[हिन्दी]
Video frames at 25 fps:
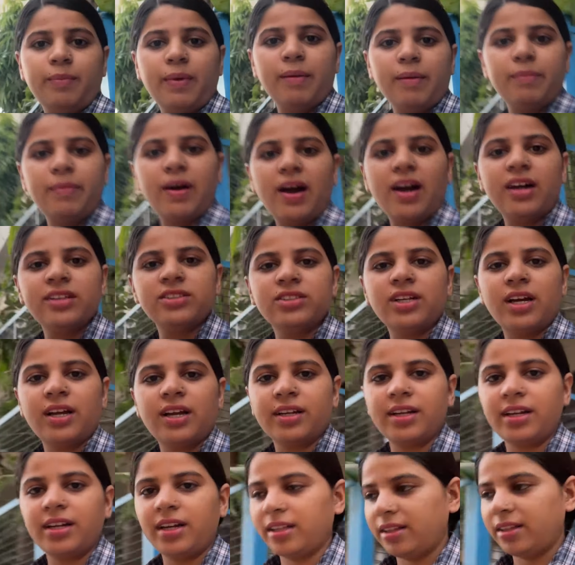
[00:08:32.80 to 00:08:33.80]
मैं बाहर
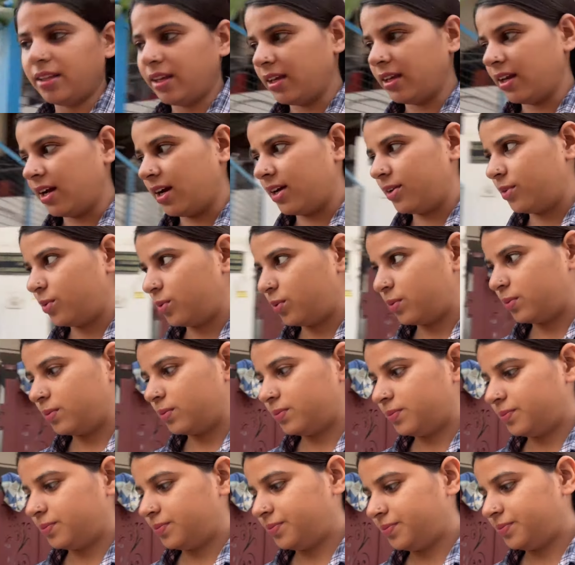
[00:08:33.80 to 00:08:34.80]
जाने के लिए तैयार हूँ
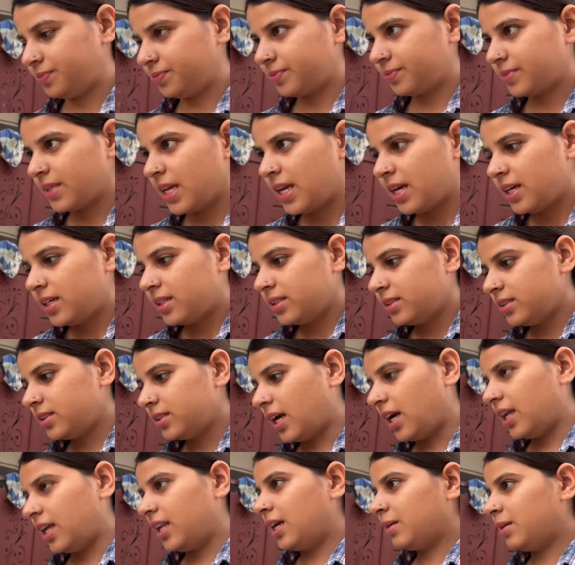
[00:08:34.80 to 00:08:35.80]

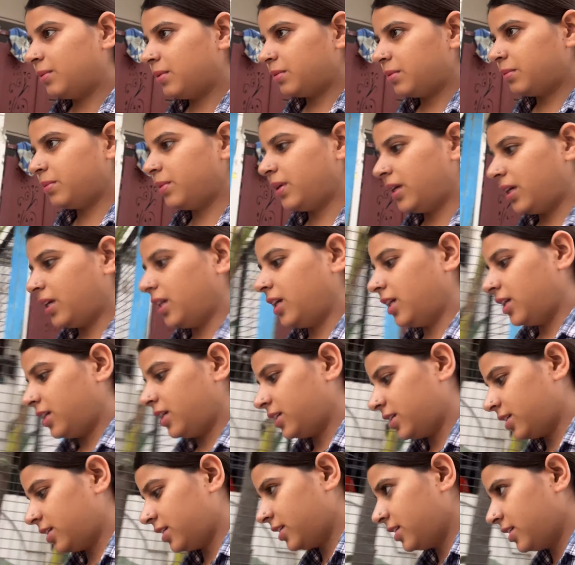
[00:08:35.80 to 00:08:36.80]
साला मम्मी
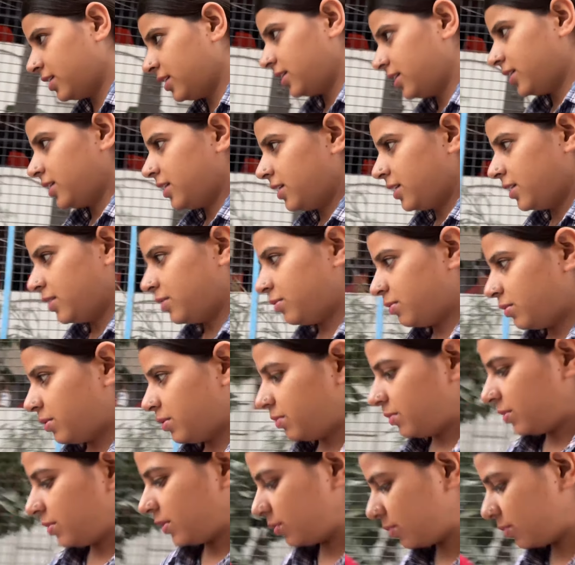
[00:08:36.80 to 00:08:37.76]
मम्मा